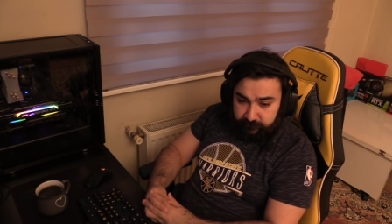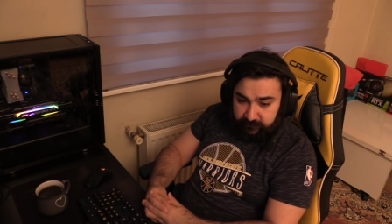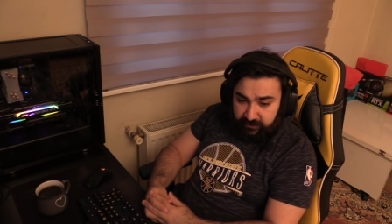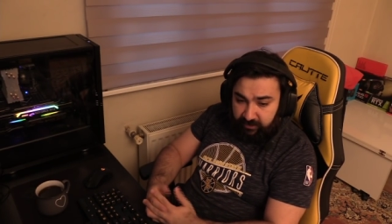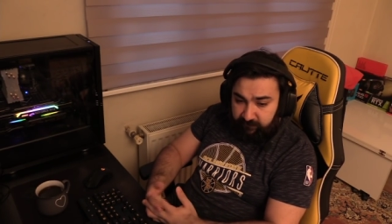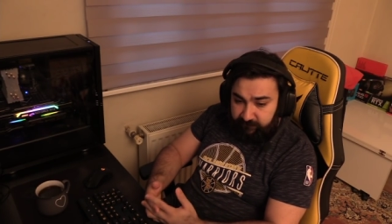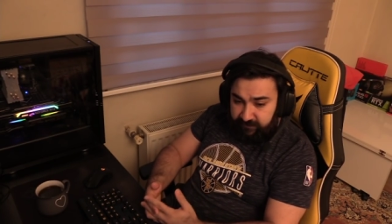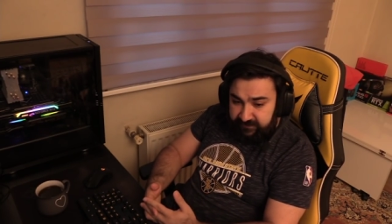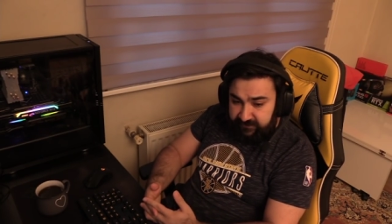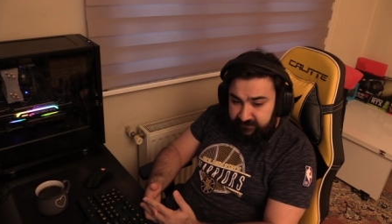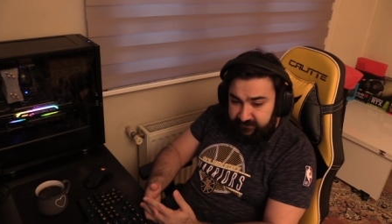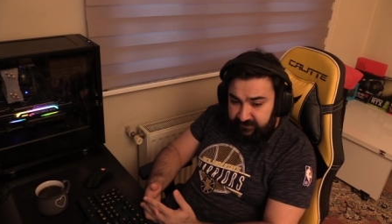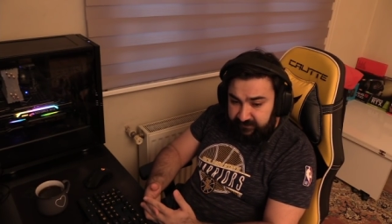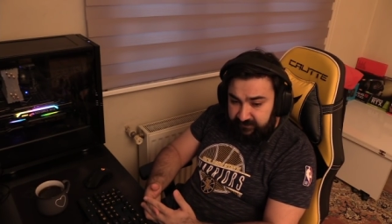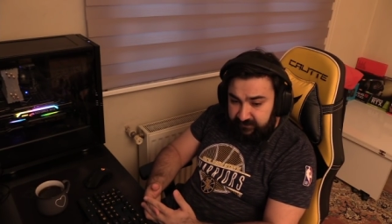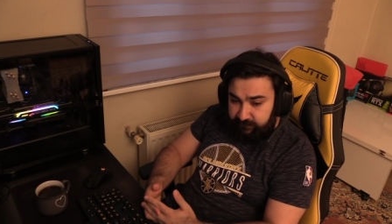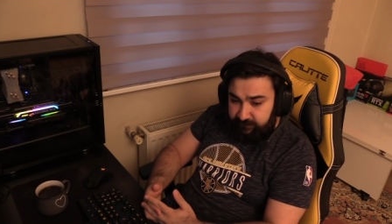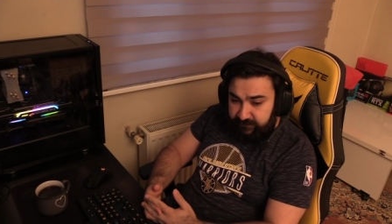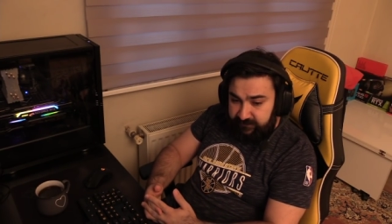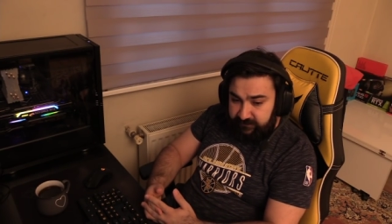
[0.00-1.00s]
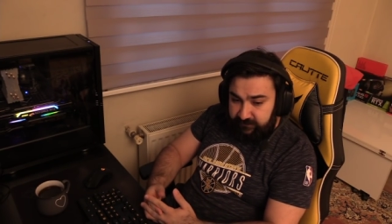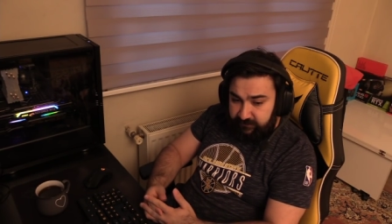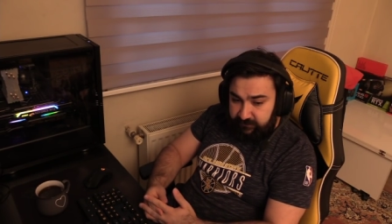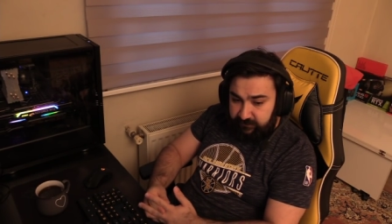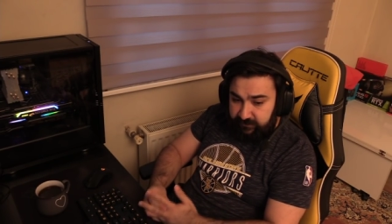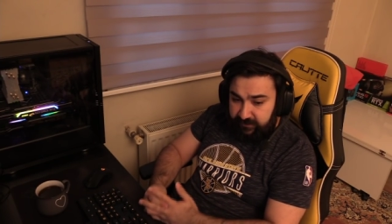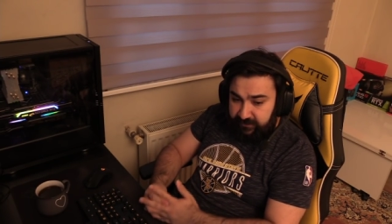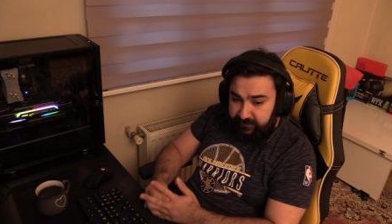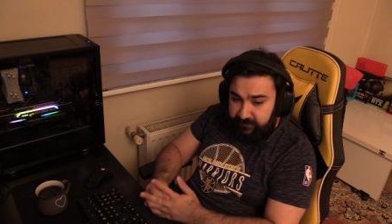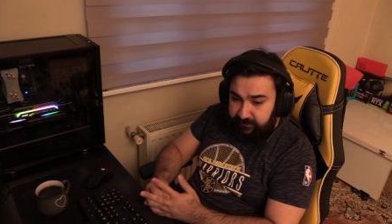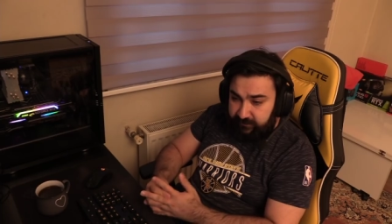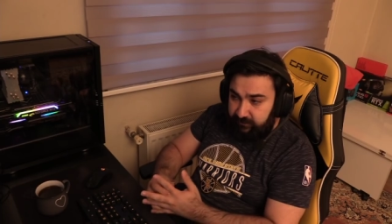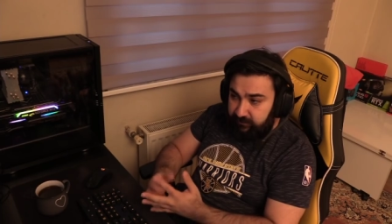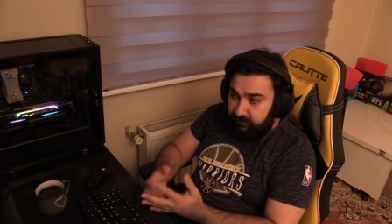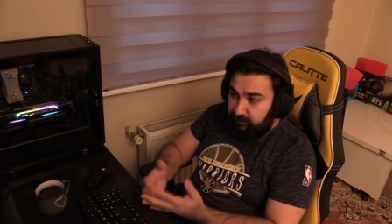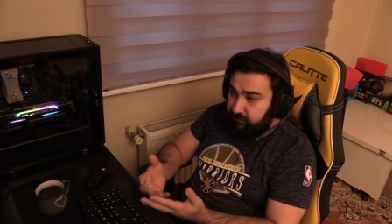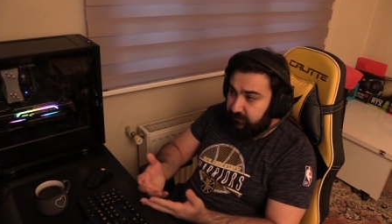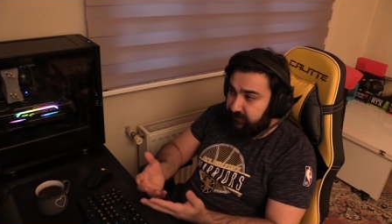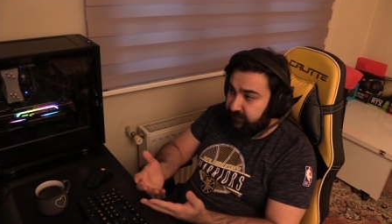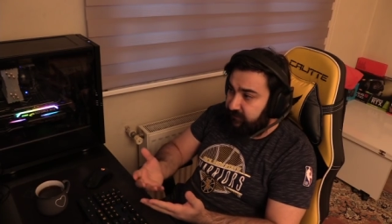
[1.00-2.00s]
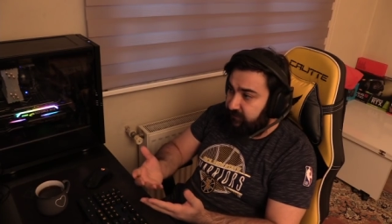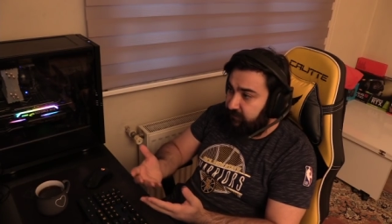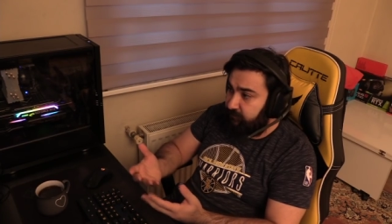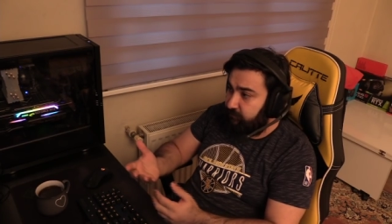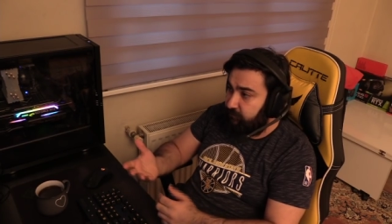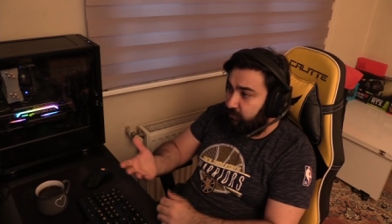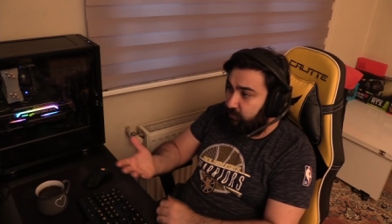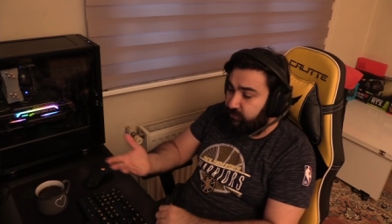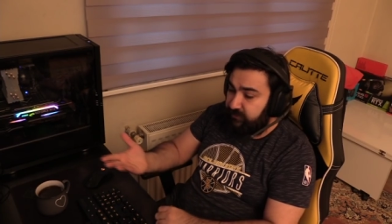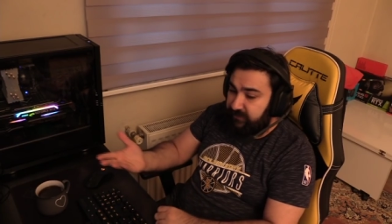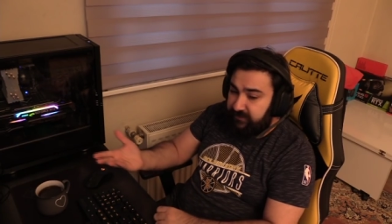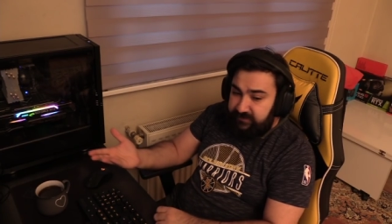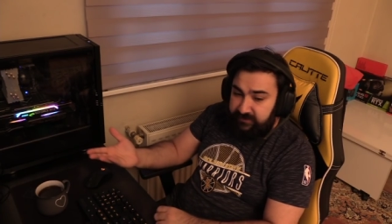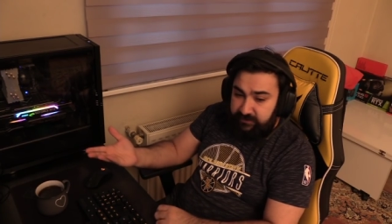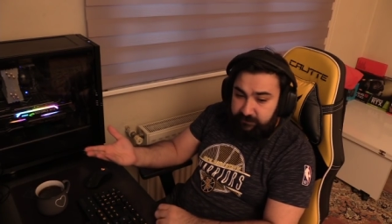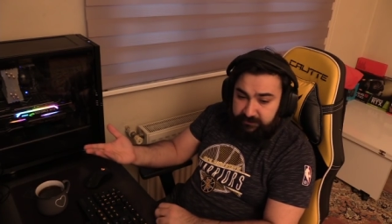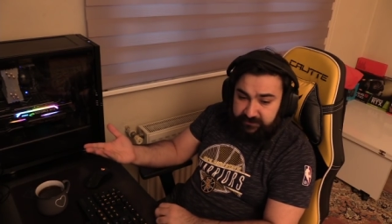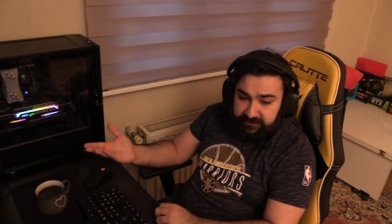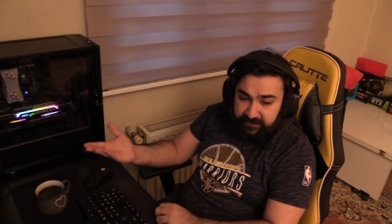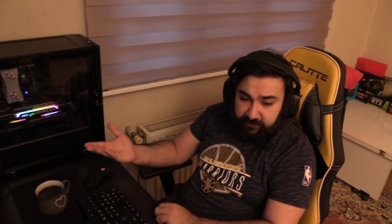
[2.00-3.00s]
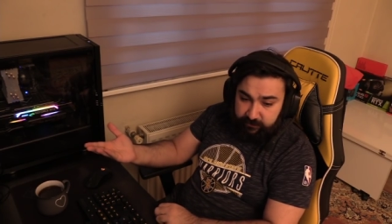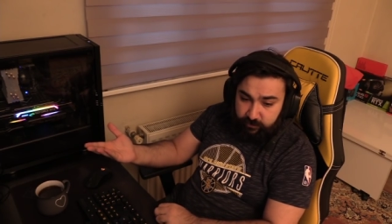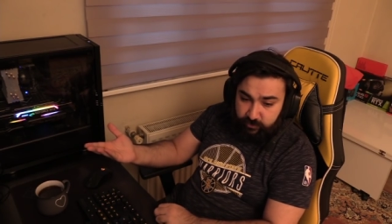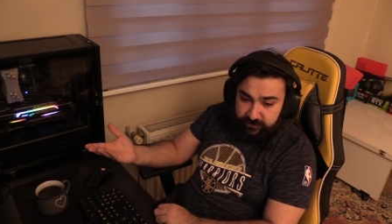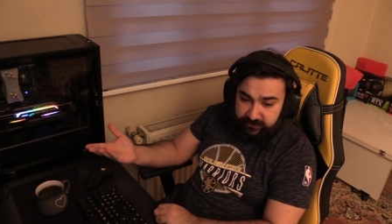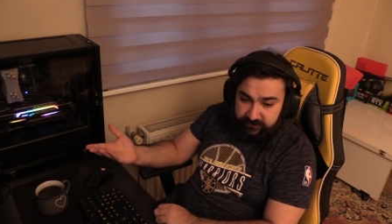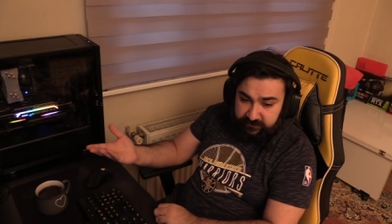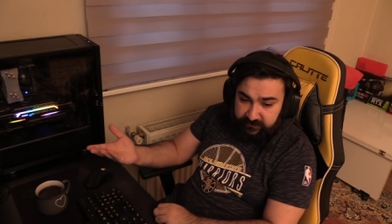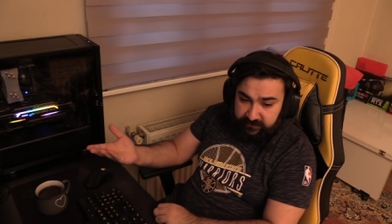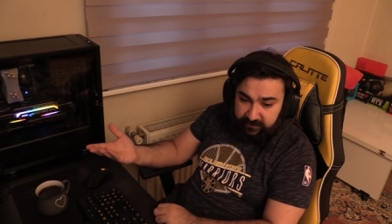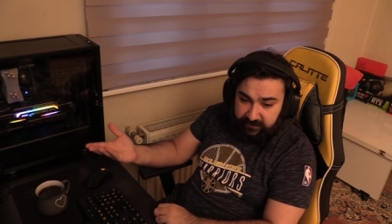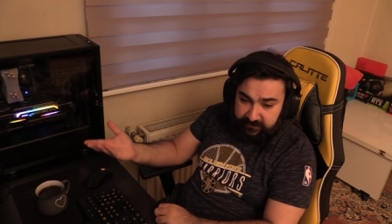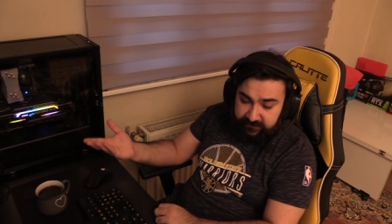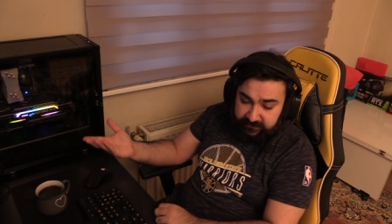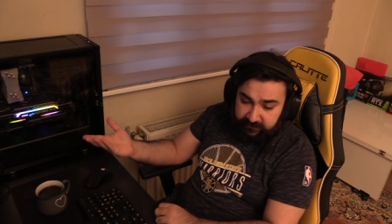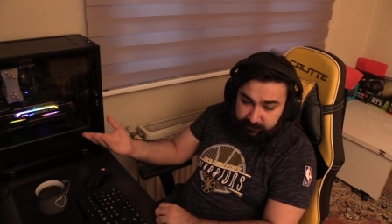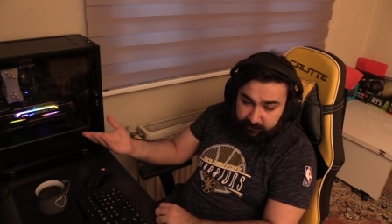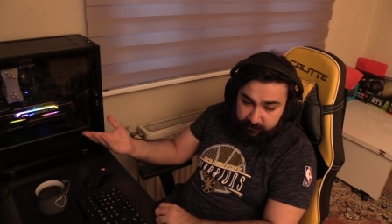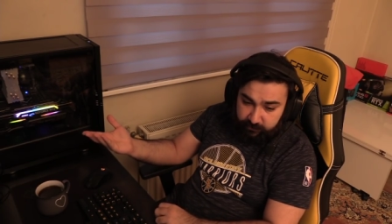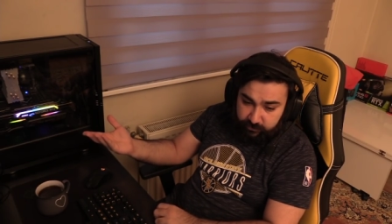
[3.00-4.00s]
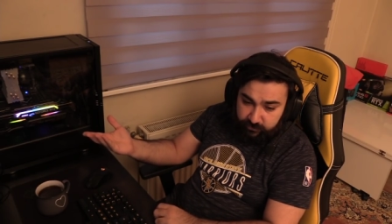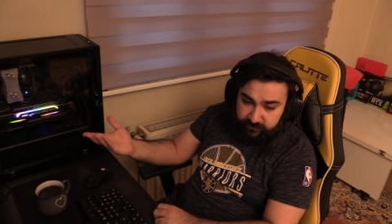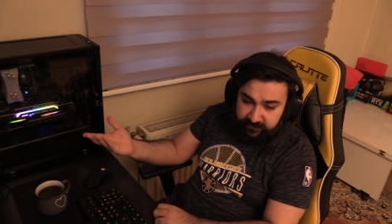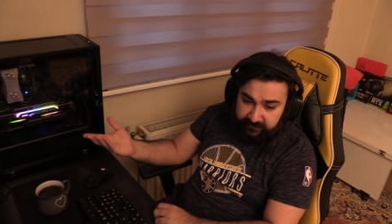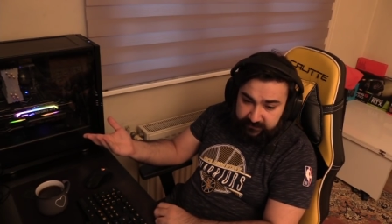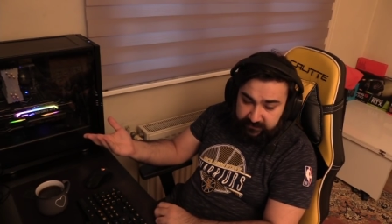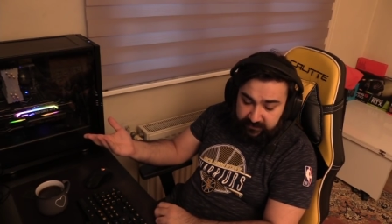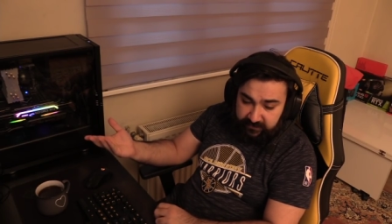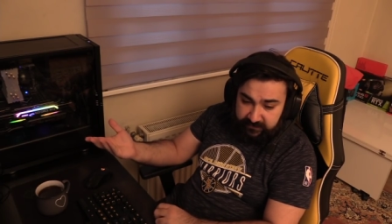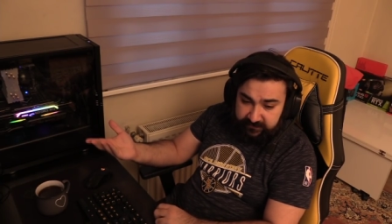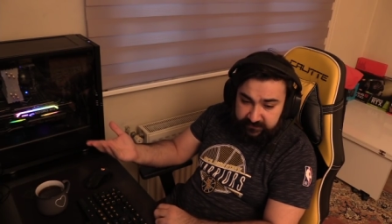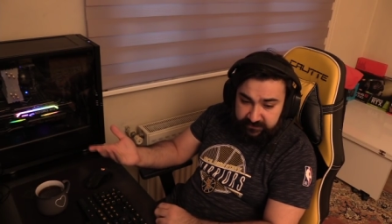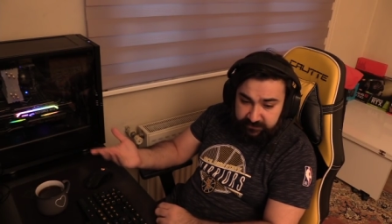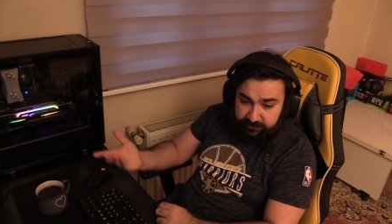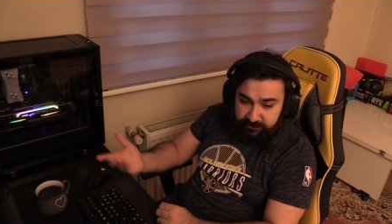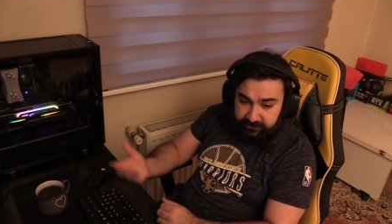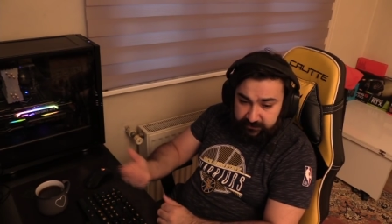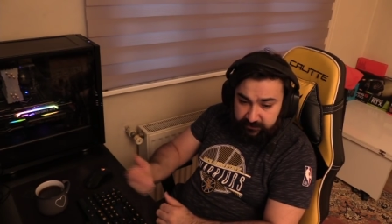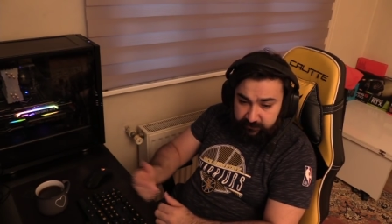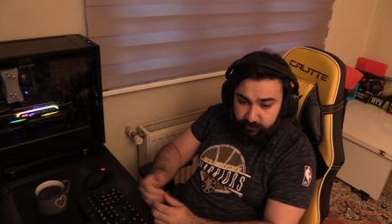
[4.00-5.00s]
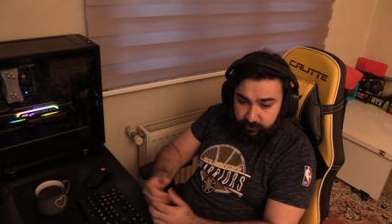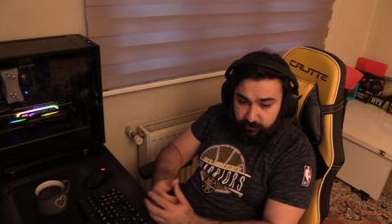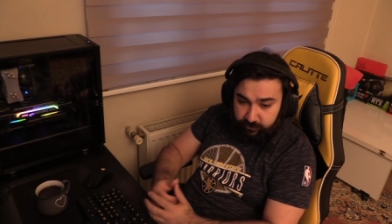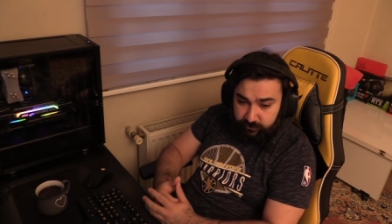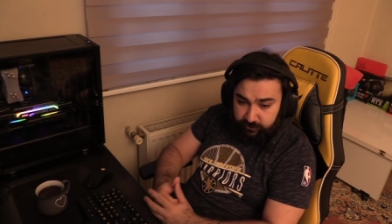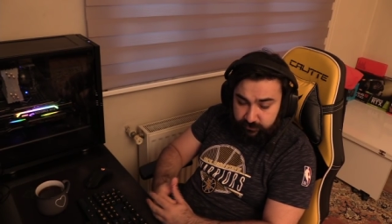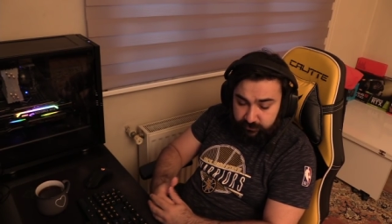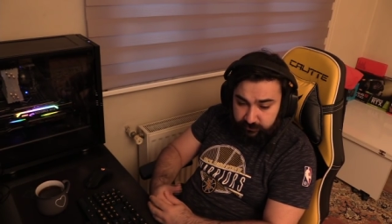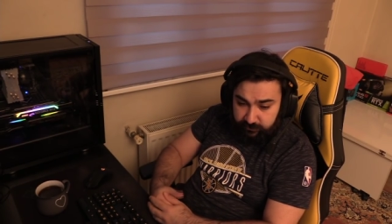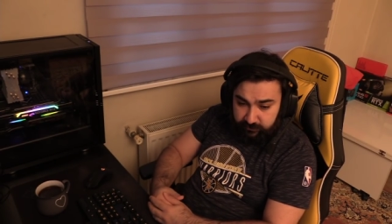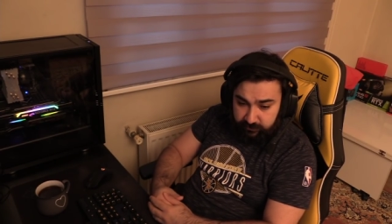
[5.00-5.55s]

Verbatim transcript: daha fazla trade yapılsın. Yani nasıl diyeyim? Önceden 21 GB üzerinde takas yapamıyordunuz. Tek takasla hiçbir şey alamıyordunuz.